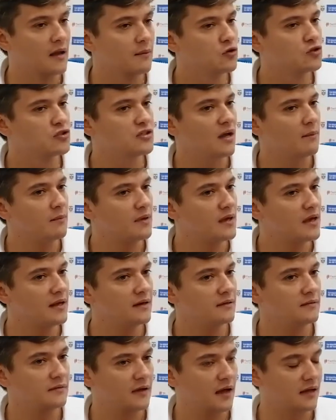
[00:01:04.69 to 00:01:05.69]
hemos
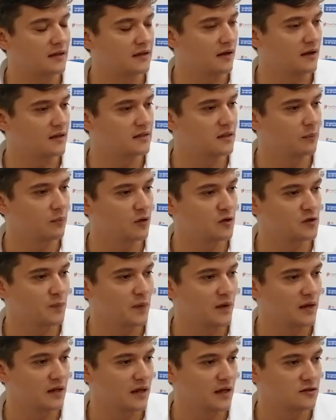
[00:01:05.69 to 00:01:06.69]
también, a través de
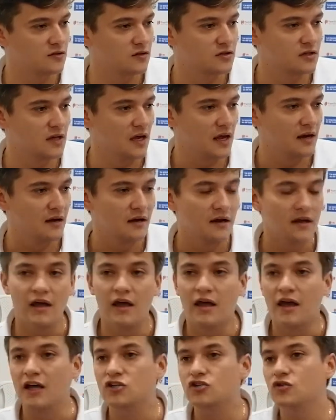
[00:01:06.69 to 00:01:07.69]
Prosperidad Social,
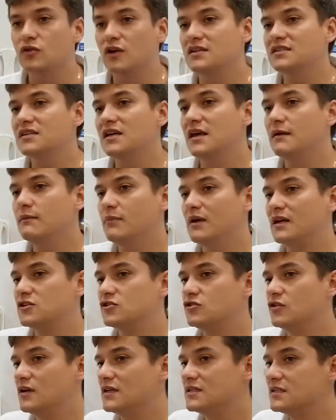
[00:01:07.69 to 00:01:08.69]
hecho unas
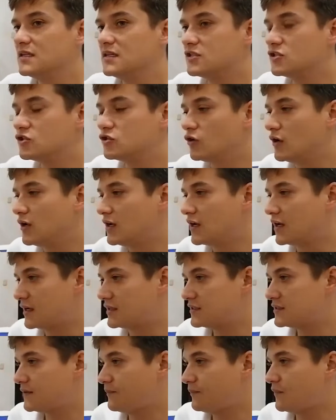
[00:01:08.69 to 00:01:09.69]
inversiones
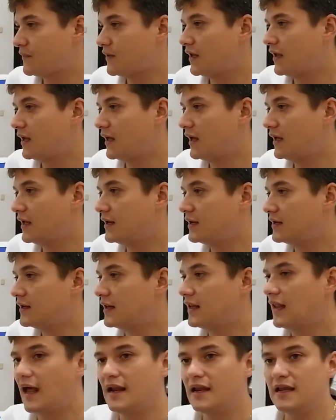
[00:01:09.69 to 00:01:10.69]
históricas
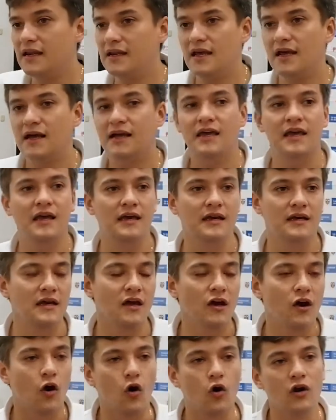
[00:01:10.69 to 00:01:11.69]
en la línea que
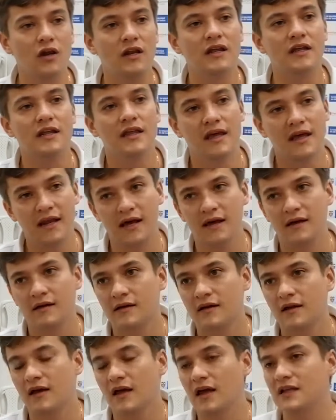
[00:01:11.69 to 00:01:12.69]
hoy
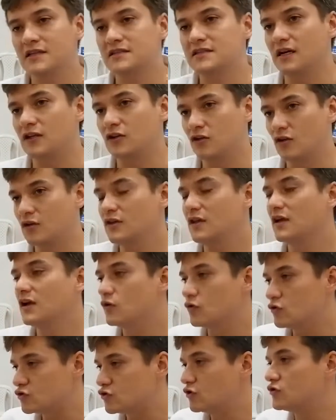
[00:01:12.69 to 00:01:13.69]
lidera el sector de
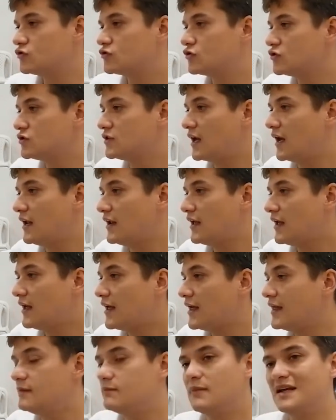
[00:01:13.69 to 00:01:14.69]
inclusión social
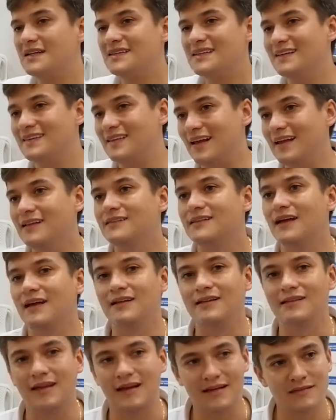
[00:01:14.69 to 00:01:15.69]
en más de
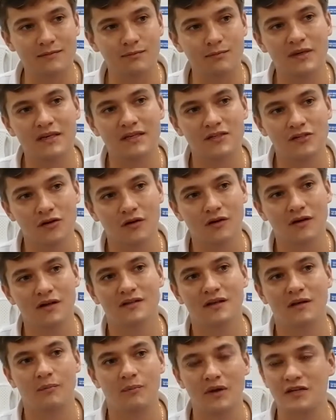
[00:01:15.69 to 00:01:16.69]
33
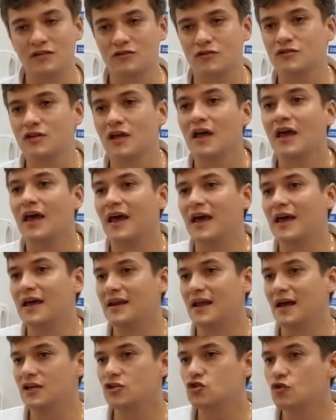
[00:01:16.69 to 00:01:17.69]
billones de pesos
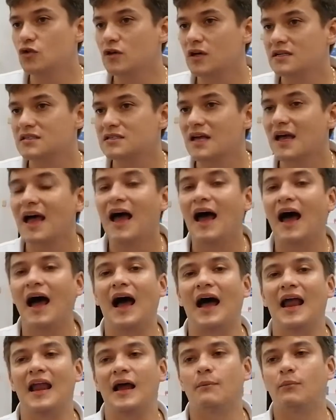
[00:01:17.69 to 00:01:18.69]
en ayudas
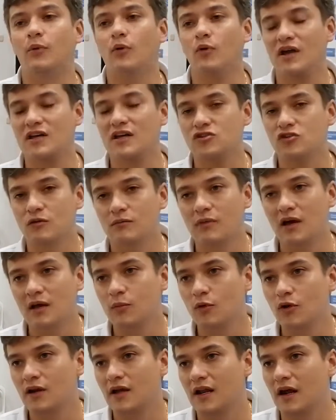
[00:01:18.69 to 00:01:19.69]
a la población más
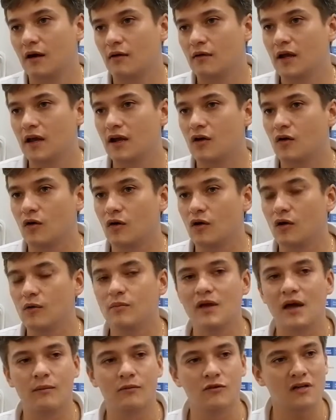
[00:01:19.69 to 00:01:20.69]
vulnerable de
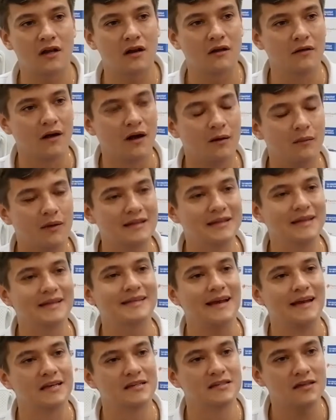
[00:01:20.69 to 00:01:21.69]
Colombia. Hemos celebrado más de
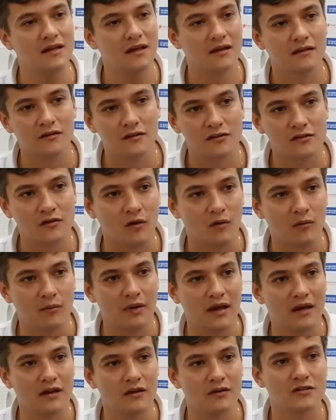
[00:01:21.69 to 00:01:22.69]
300
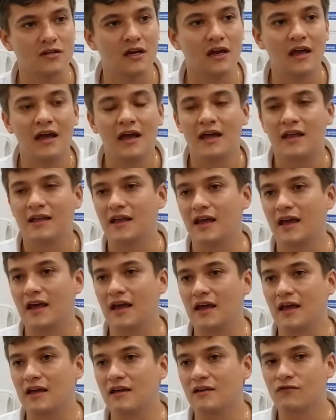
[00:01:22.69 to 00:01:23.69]
convenios
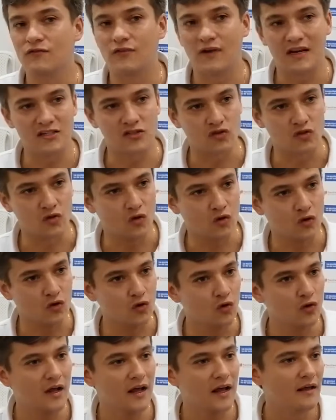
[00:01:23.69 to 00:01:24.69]
de
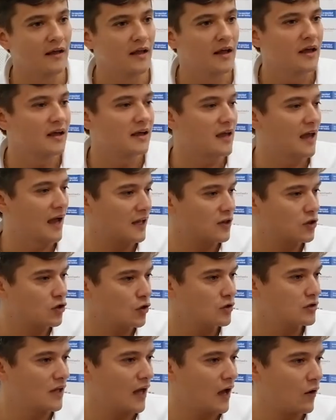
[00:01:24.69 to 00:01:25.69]
infraestructura que han
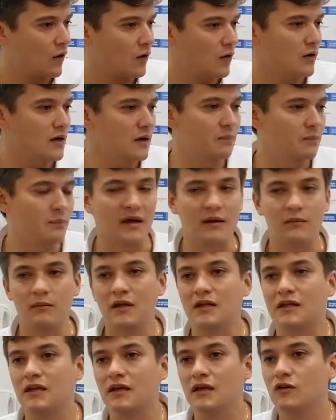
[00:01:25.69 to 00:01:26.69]
dotado y
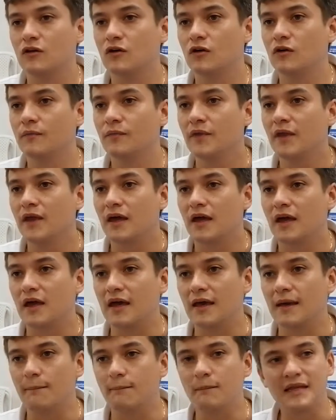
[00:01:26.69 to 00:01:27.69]
permitido
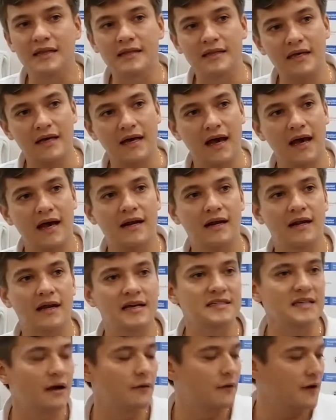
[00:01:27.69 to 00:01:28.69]
eh, mitigar
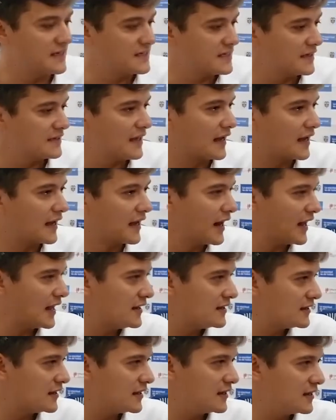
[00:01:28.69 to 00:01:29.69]
esa brecha tan
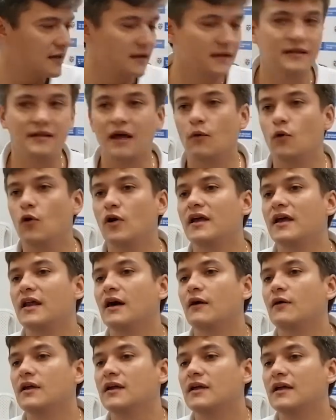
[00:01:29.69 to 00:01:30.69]
grande de
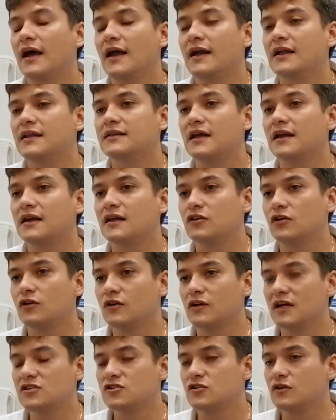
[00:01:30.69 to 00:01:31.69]
vulnerabilidad en el
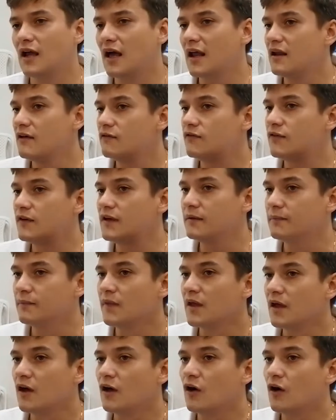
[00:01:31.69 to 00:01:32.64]
territorio nacional. En fin,